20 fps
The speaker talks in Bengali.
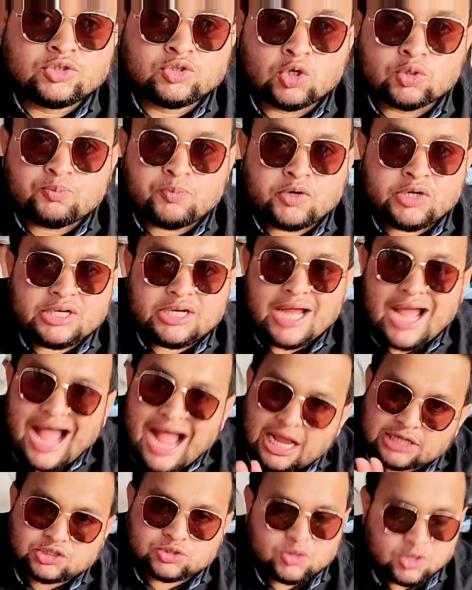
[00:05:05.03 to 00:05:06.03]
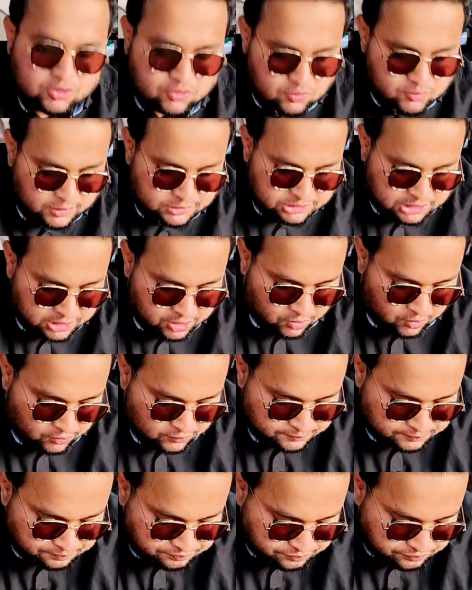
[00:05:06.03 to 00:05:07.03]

চটপটিটা আসলে খুব অসাধারণ